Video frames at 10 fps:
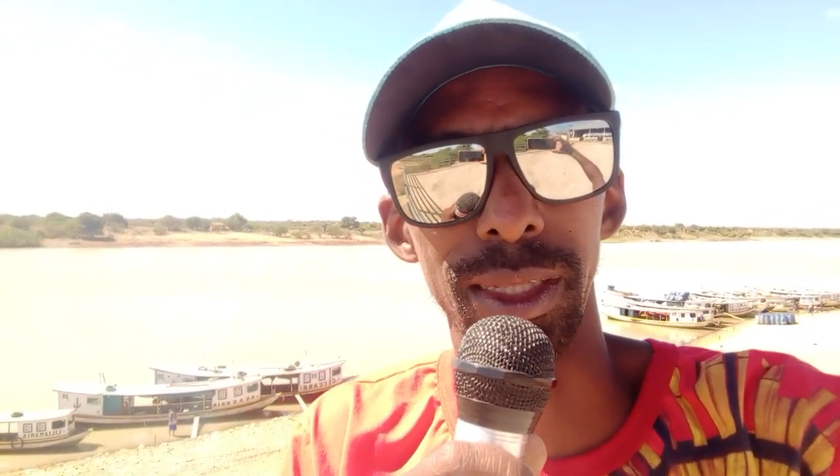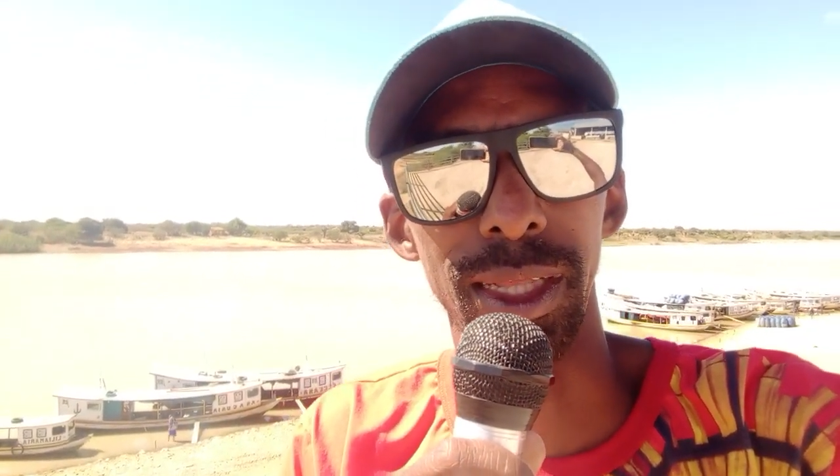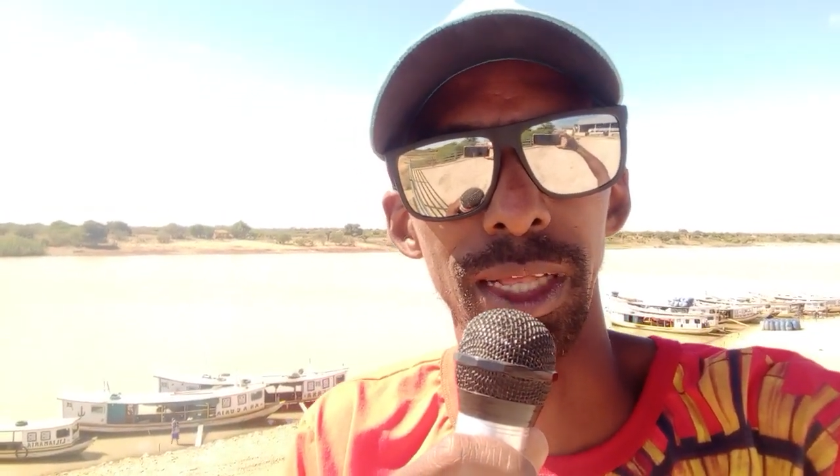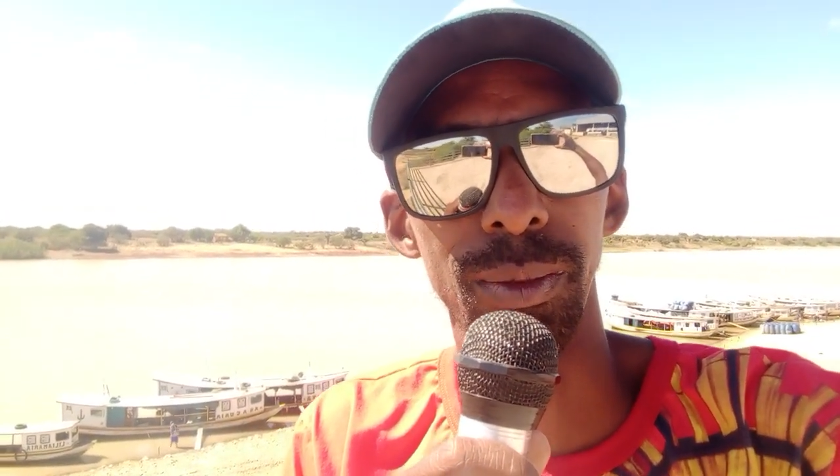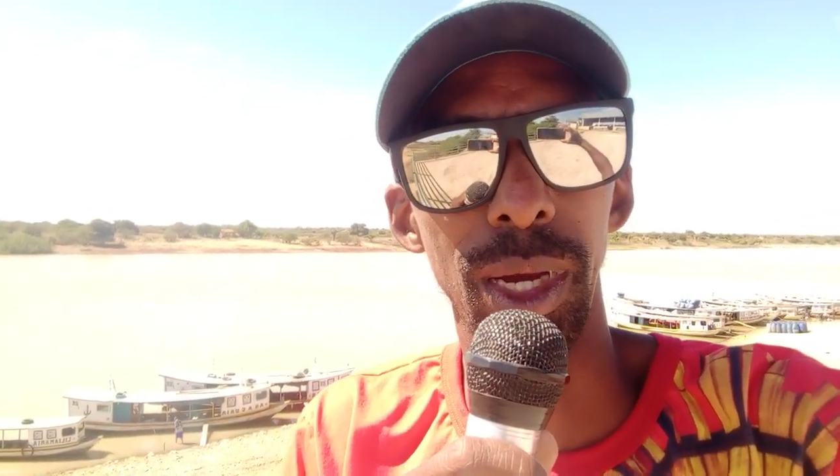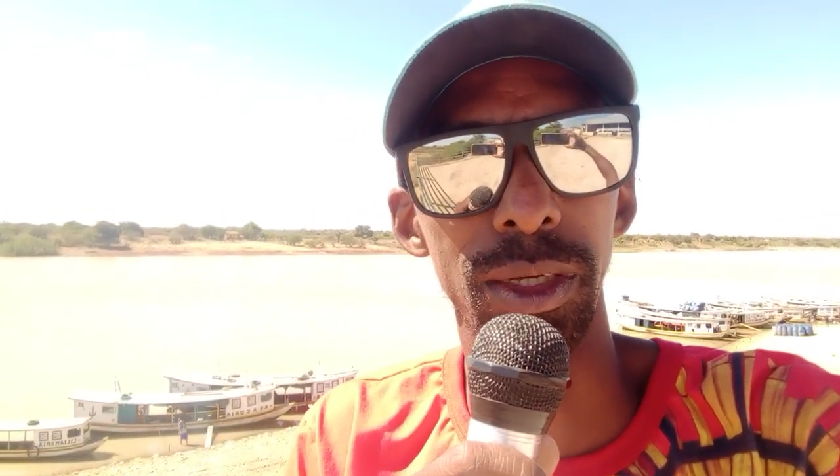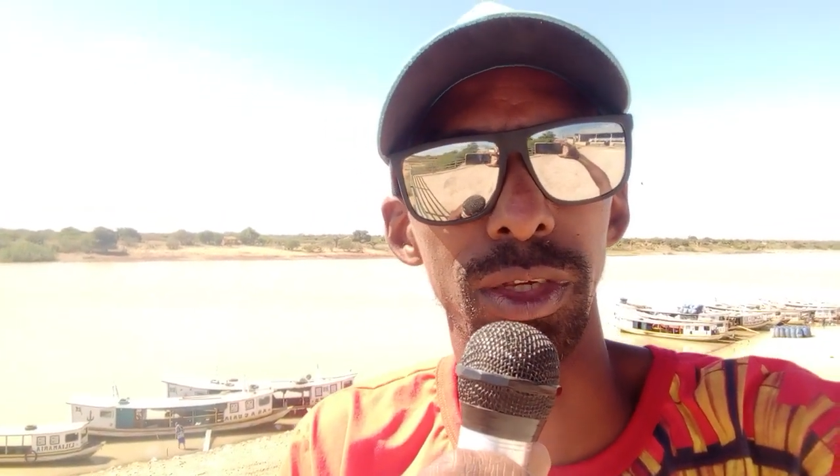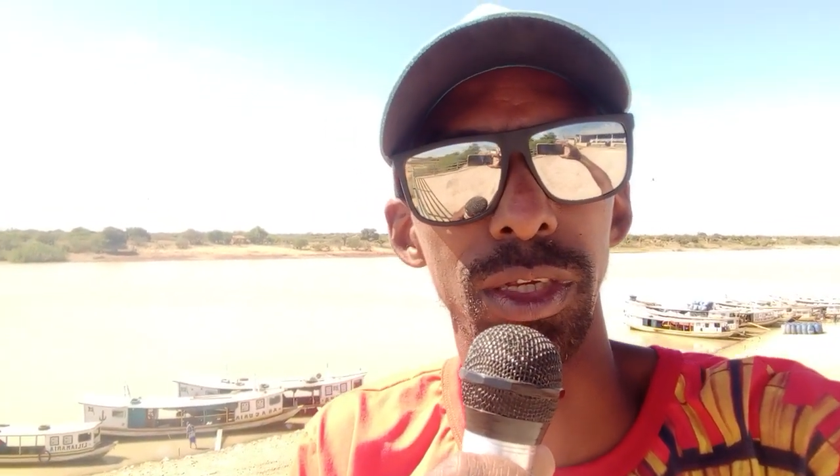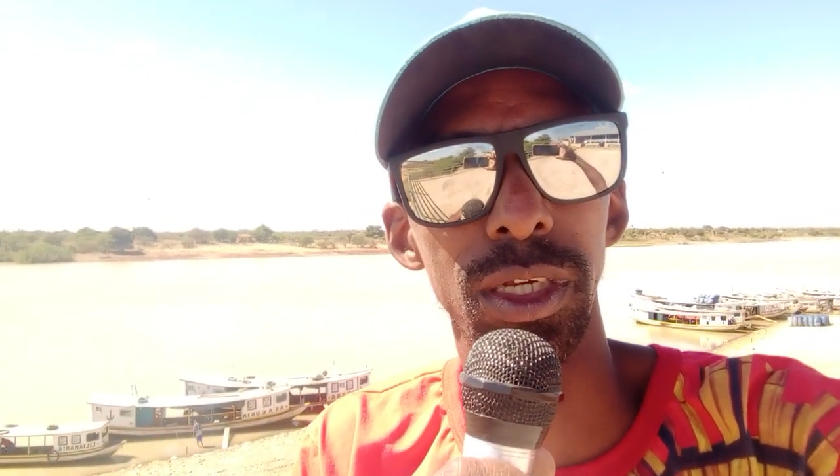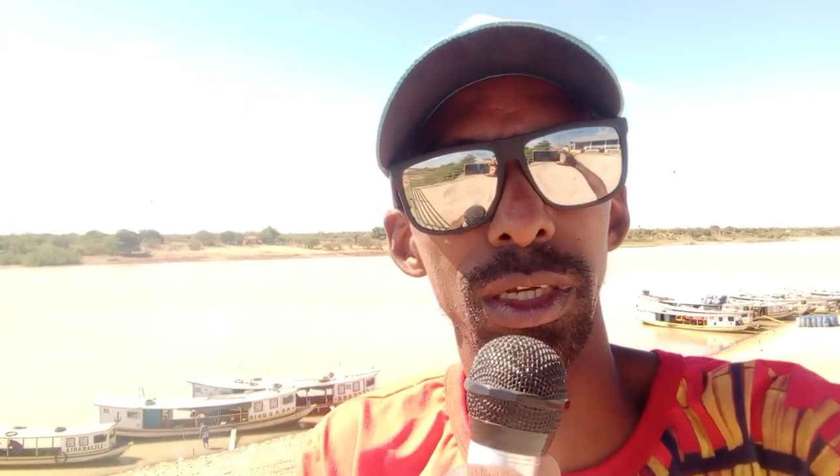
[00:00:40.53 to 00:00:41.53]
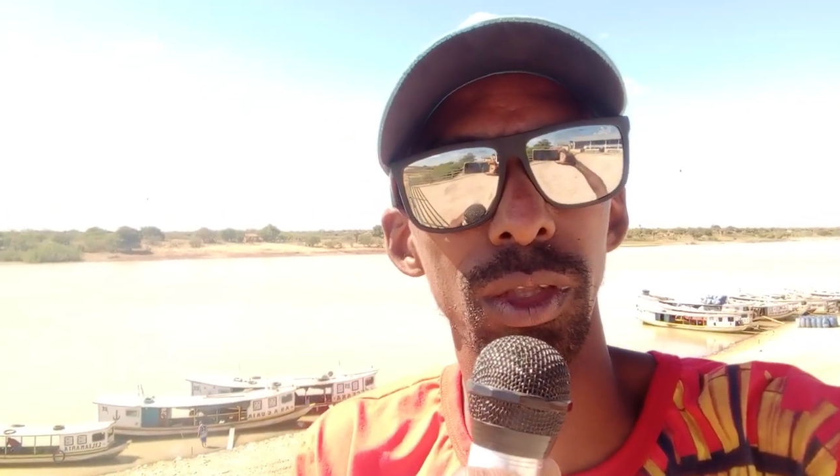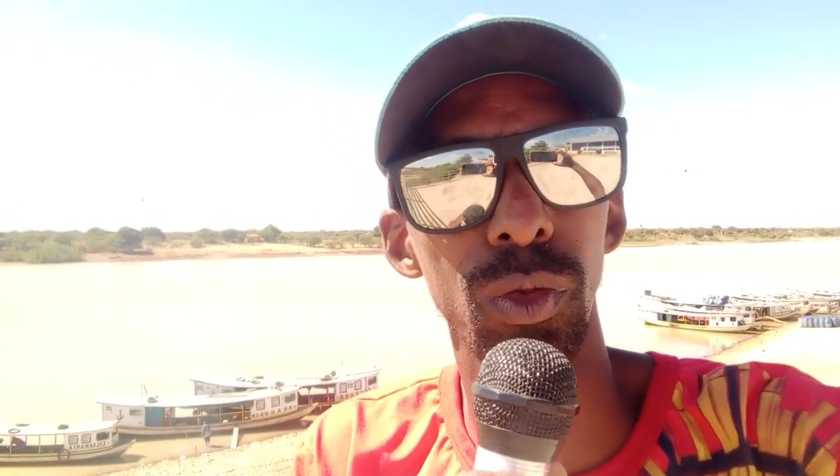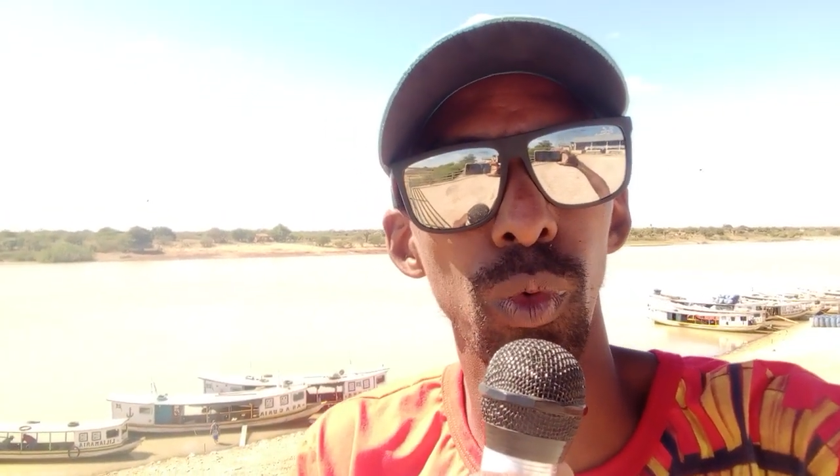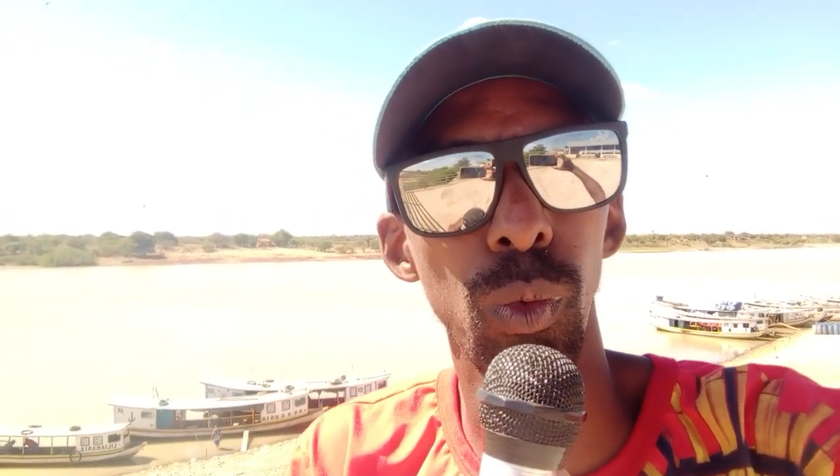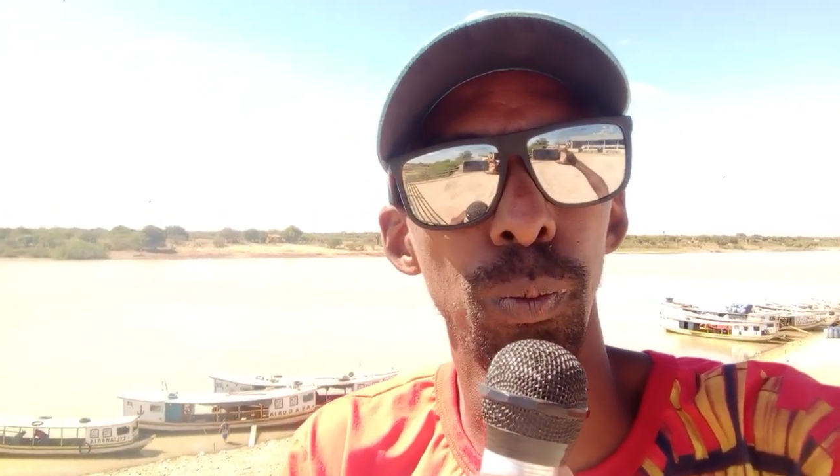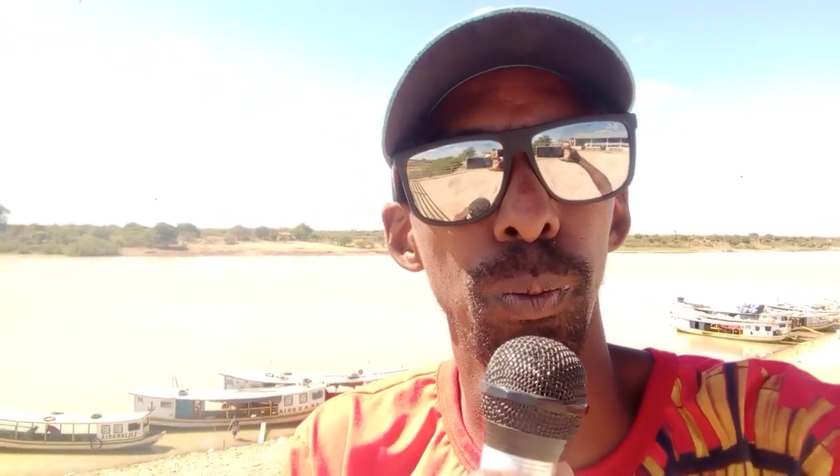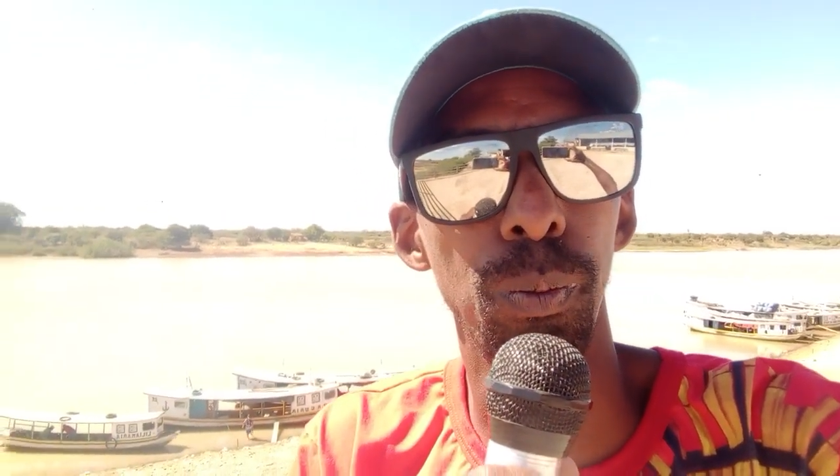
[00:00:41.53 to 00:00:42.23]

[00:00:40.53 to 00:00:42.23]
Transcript: cidade mais chique do